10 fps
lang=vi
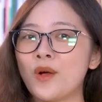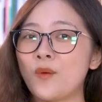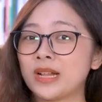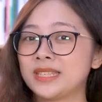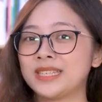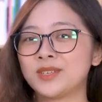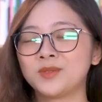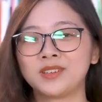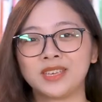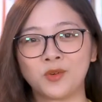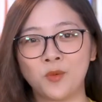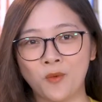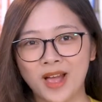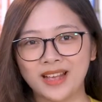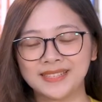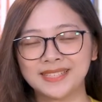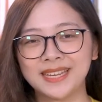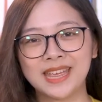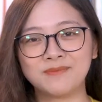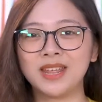quản trị trong thời kỳ khủng hoảng sẽ
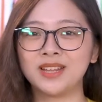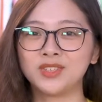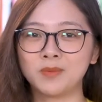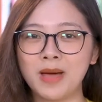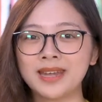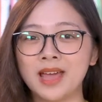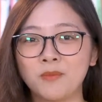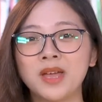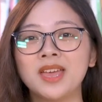đem đến cho bạn đọc